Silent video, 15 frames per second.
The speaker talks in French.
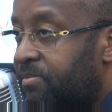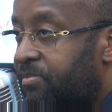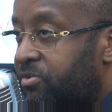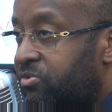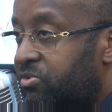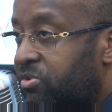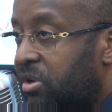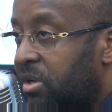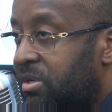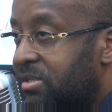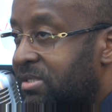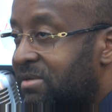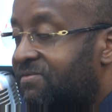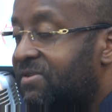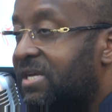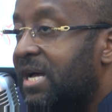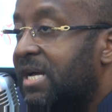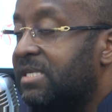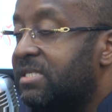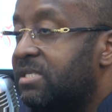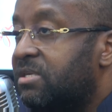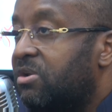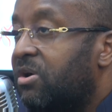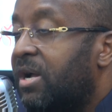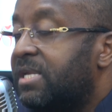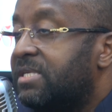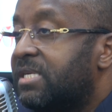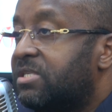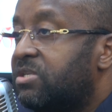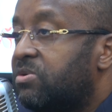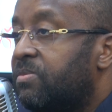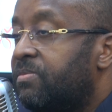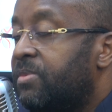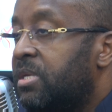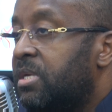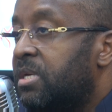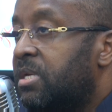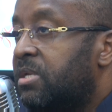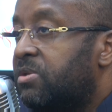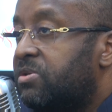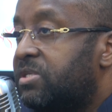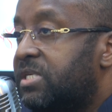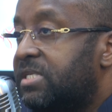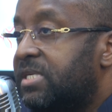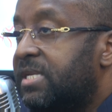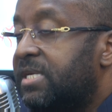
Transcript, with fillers: plus euh, efficace l'organisation de ces